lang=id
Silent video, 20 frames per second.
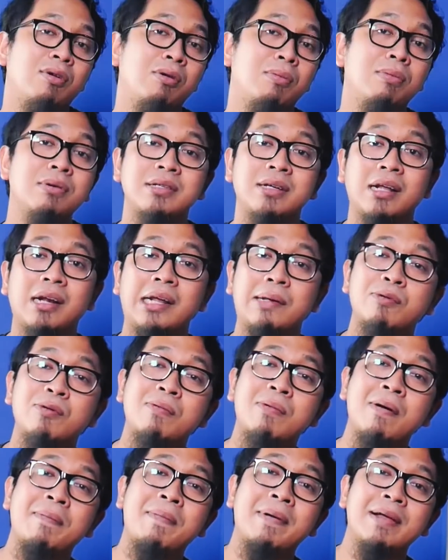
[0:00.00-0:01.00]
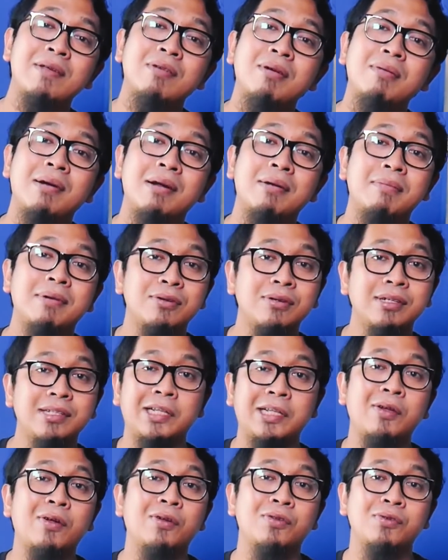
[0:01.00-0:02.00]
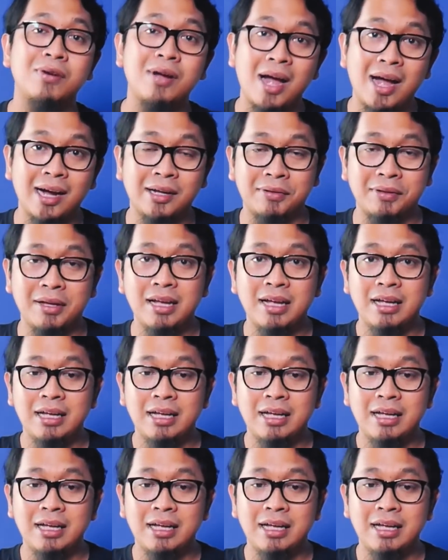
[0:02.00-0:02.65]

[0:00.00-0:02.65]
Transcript: Walaupun sekarang ibu bapaknya udah mulai masuk ke TikTok juga gitu ya.